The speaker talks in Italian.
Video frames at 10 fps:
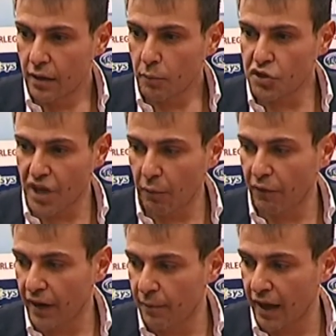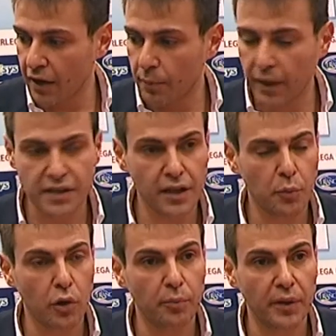possiamo fare meglio per essere
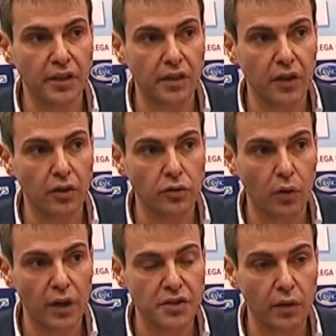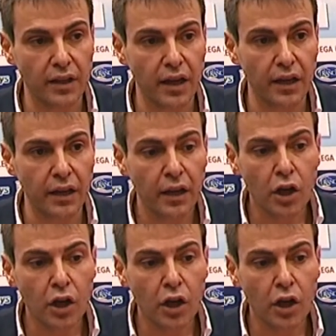più competitivi contro quelle squadre lì,